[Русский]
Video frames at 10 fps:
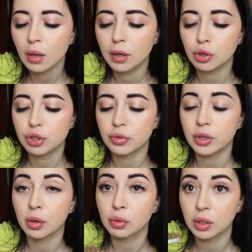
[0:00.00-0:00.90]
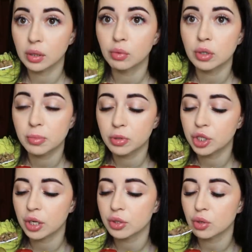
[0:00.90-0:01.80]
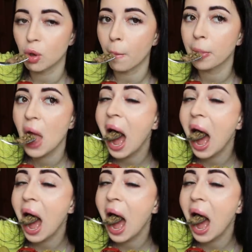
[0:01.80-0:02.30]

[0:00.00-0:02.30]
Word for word: Короче, вот так Тогда у нас был частный дом.